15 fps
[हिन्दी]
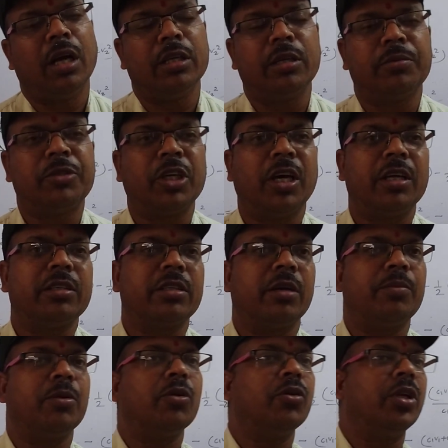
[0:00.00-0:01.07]
और जब चार्ज
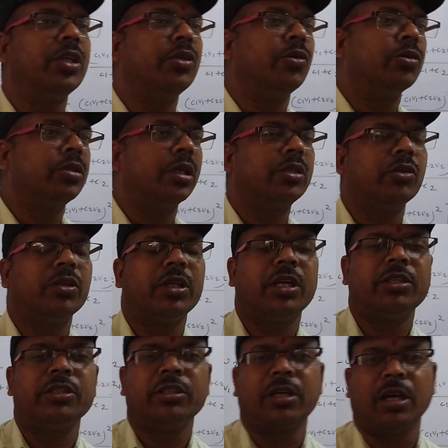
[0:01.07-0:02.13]
का फ्लो नहीं होता तो
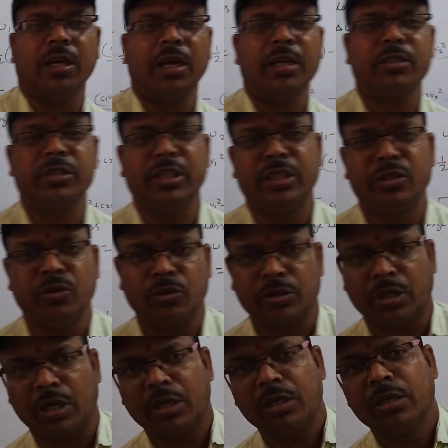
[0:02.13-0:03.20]
एनर्जी का लॉस नहीं
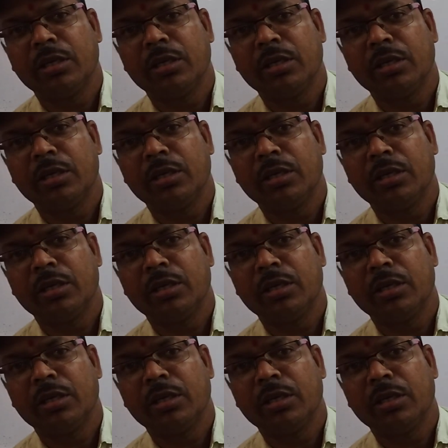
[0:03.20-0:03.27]
होता